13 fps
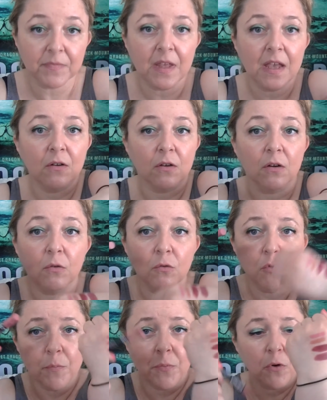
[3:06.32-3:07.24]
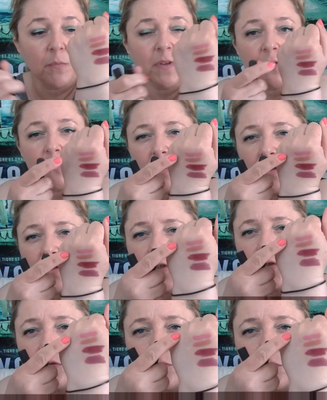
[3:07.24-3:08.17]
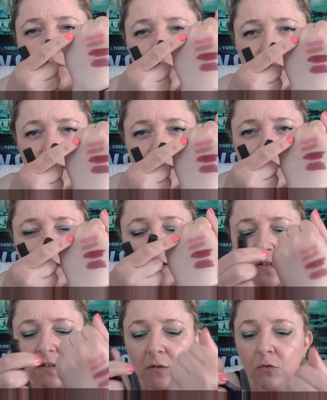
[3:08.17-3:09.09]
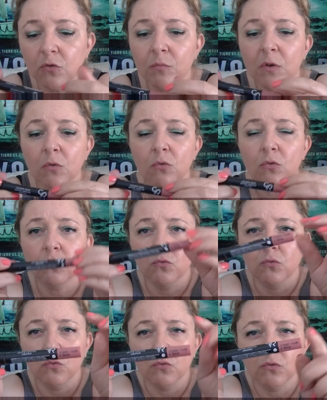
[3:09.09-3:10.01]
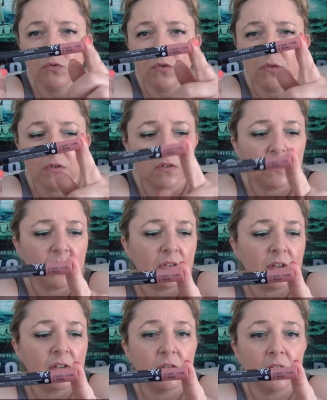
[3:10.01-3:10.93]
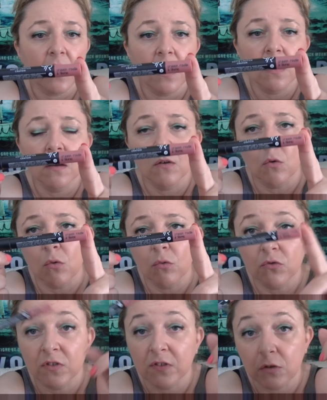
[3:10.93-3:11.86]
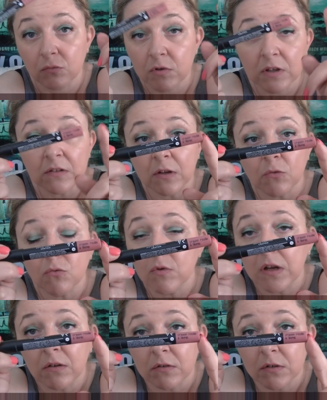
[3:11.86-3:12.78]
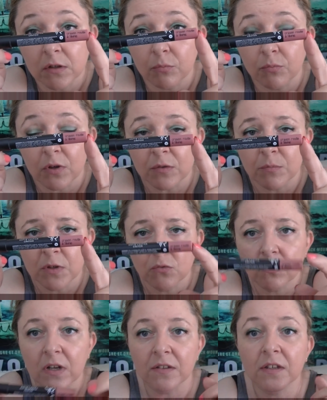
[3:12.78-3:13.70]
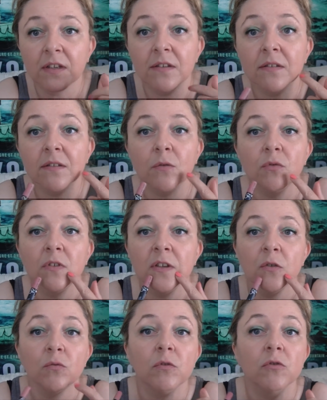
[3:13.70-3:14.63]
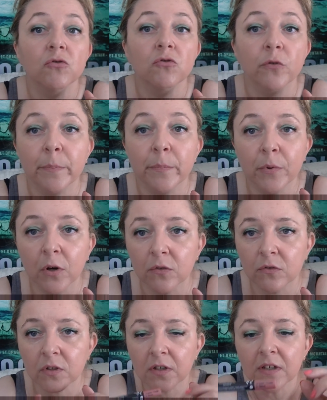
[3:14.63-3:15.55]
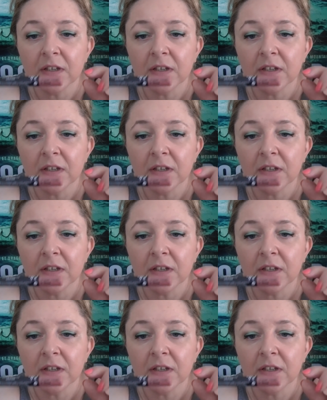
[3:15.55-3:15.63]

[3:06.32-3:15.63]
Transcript: Alors, le premier swatch que vous voyez ici, c'est le numéro 12. C'est un rose, c'est celui qui est annuel, qui peut être mis toute l'année. C'est aussi celui que je porte.